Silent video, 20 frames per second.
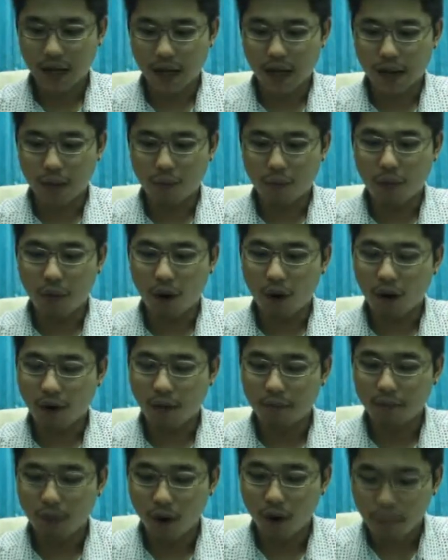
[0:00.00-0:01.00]
นะครับผมห
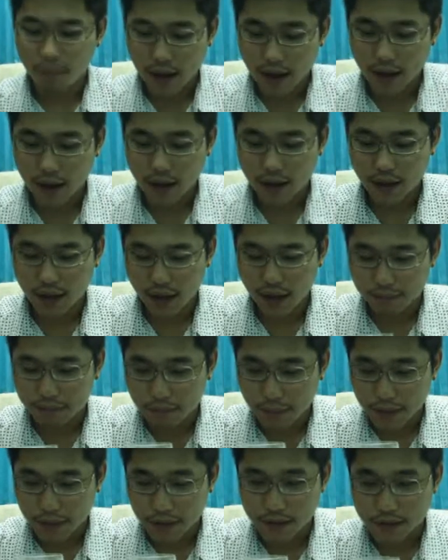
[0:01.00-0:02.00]
อมมากนะครับ
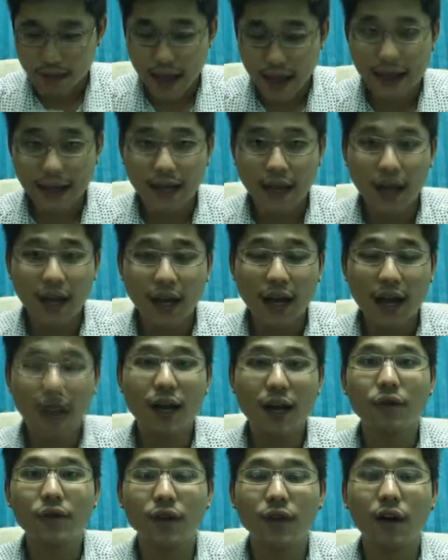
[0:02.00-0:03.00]
เป็นสไตล์ถ้าเรา
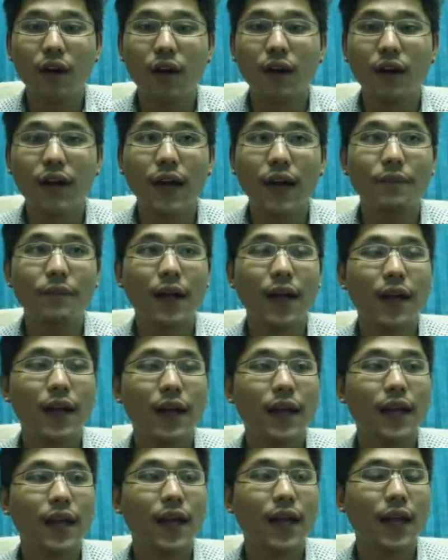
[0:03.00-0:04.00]
ให้เรานึกออกนะครับ
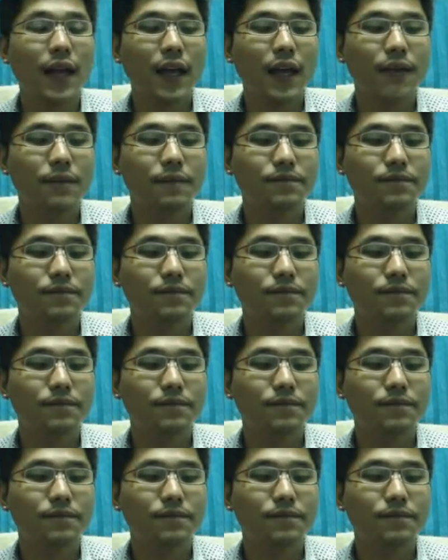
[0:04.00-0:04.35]
ใน